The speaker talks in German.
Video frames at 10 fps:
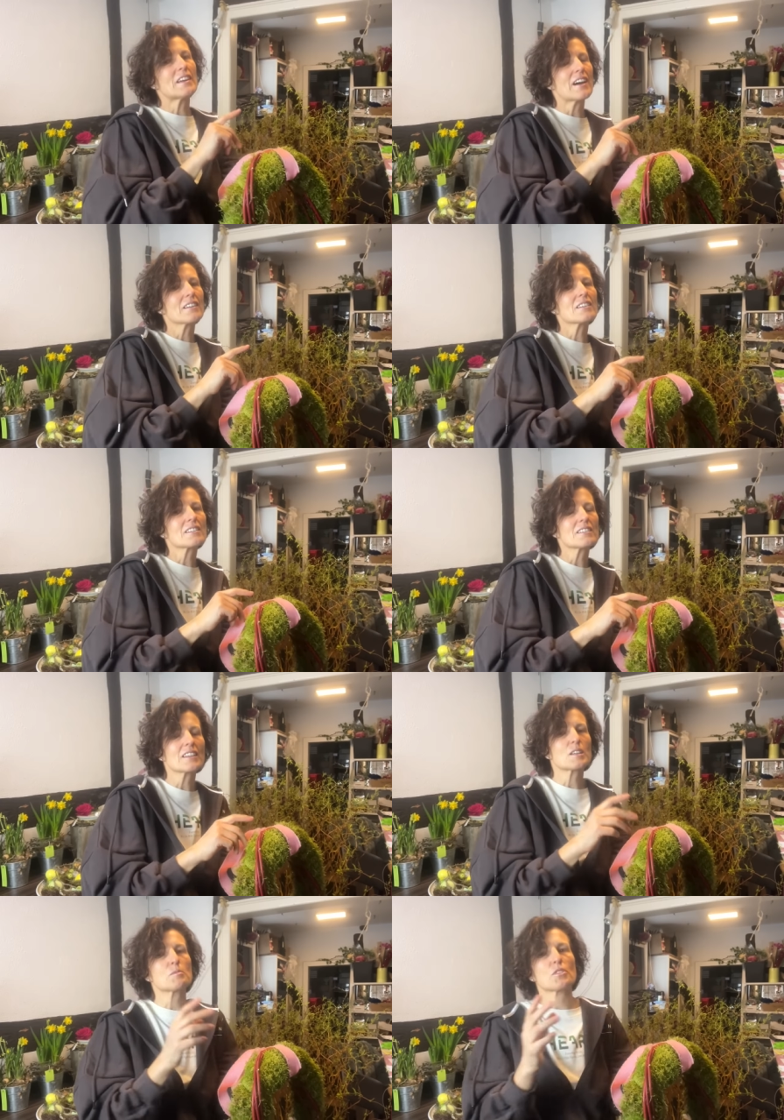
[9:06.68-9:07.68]
Nachrichten, da
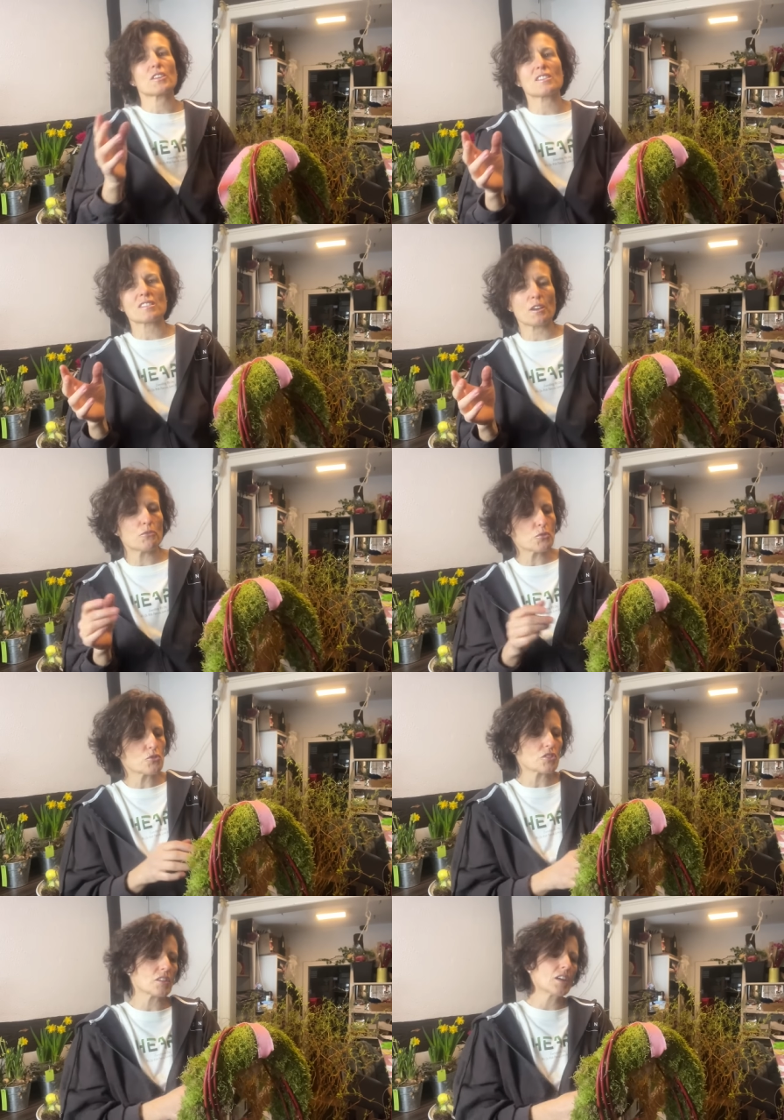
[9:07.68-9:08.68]
gibt es auch extra Wünsche.